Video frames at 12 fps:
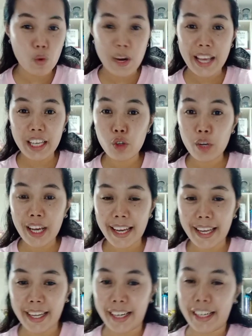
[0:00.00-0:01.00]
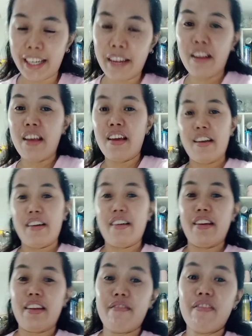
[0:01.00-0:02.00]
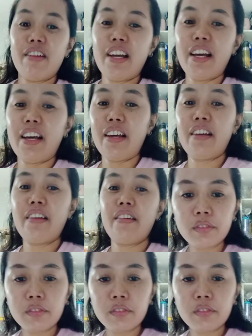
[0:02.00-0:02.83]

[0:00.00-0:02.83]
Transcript: gulay-gulay. Ah, diba?